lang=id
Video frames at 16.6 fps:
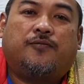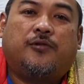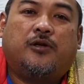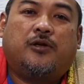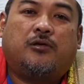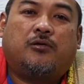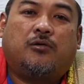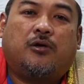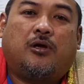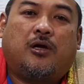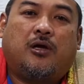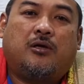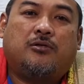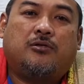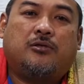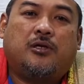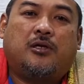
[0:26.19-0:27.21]
fihil
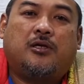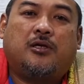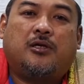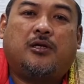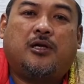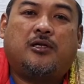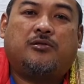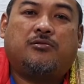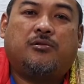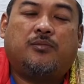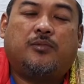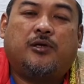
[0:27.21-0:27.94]
Qur'an Hudan linnas wa